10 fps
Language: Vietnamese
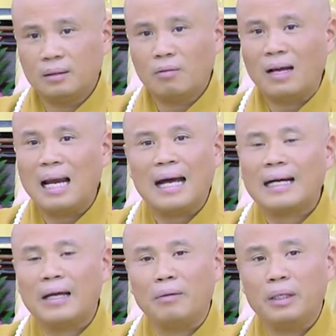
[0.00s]
chứ không phải la
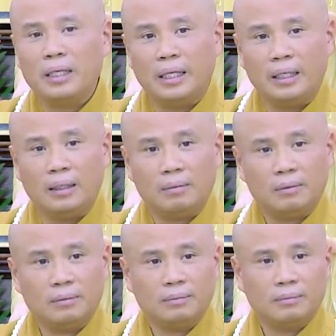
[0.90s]
rầy quý vị,
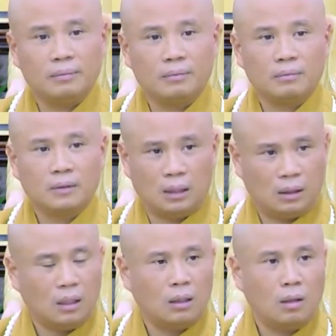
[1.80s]
thực
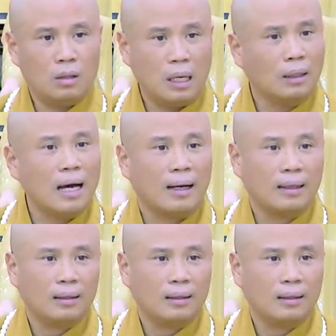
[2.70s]
sự nói chân thật.